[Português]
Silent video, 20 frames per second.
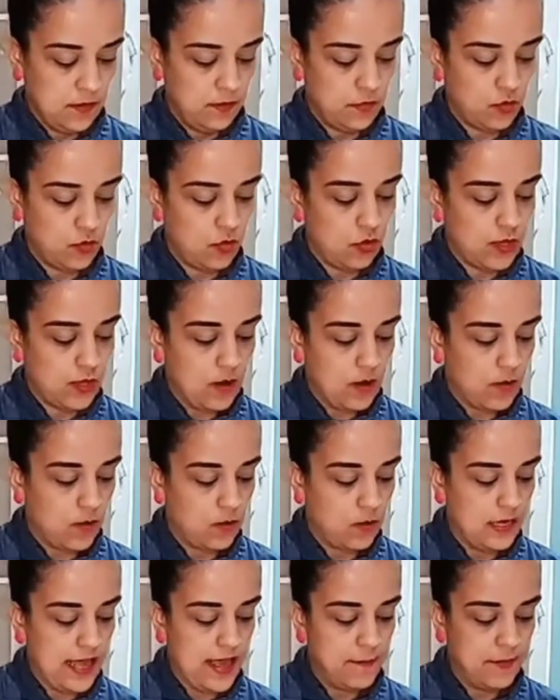Vou colocar com a
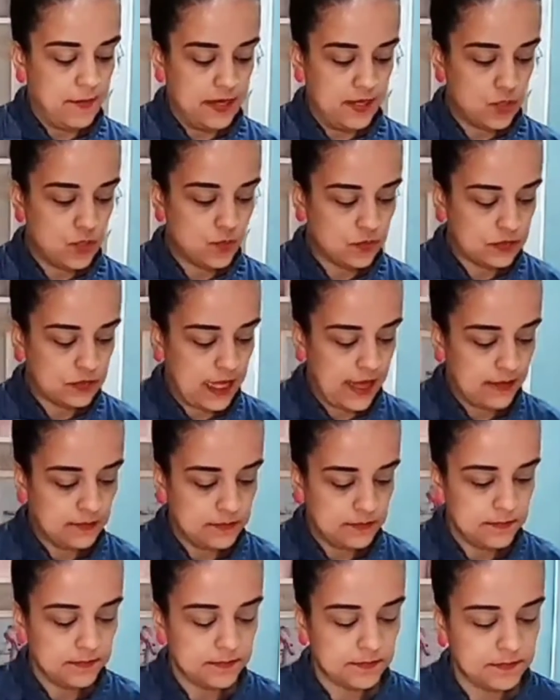colher mesmo,
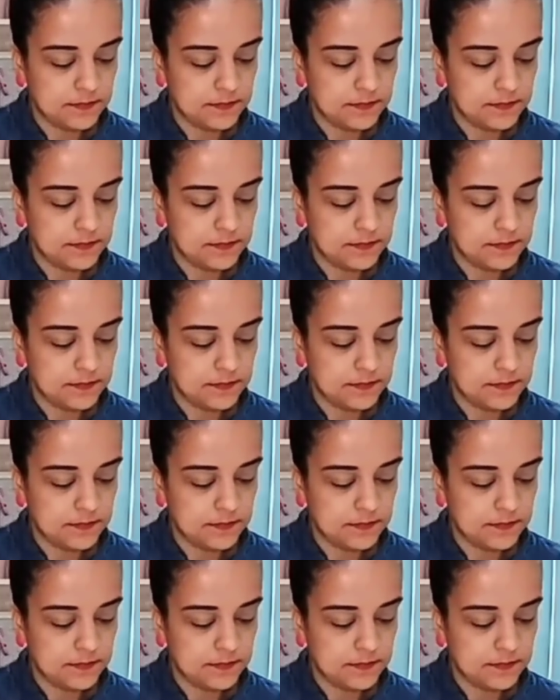tá?